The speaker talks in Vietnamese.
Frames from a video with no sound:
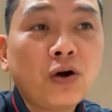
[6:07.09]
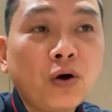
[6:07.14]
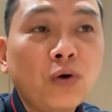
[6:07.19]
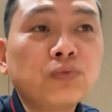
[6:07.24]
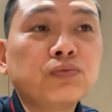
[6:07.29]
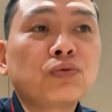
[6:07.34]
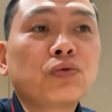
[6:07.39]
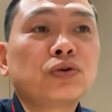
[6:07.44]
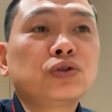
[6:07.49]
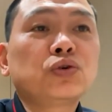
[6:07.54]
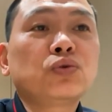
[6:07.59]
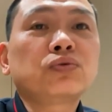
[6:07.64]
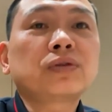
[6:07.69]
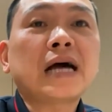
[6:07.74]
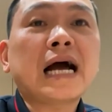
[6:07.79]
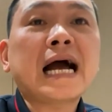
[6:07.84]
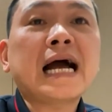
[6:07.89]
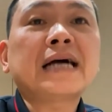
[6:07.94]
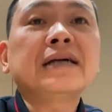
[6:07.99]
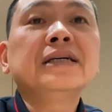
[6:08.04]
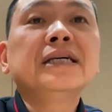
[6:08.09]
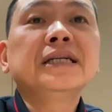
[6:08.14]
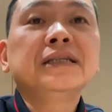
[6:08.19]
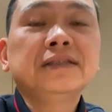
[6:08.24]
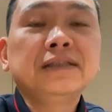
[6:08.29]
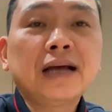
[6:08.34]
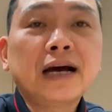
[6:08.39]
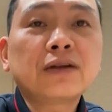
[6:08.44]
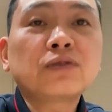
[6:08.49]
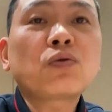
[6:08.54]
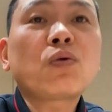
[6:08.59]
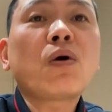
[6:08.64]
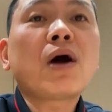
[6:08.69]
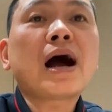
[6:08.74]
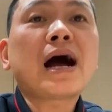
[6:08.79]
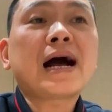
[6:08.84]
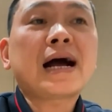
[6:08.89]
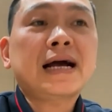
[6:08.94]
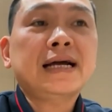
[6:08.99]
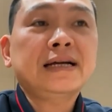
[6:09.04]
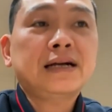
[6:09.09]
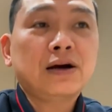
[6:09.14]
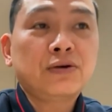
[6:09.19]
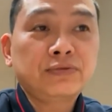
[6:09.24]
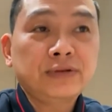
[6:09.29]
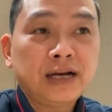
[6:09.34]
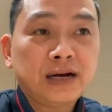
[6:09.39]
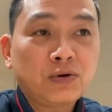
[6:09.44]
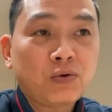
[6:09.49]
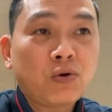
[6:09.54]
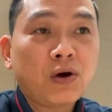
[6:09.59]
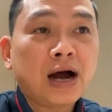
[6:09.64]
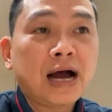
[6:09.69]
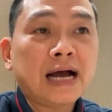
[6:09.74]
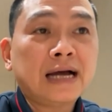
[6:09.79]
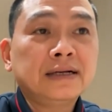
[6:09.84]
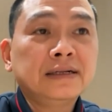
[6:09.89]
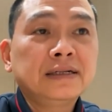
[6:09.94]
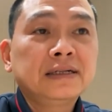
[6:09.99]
cùng của chúng ta nhận quà hay không nhận quà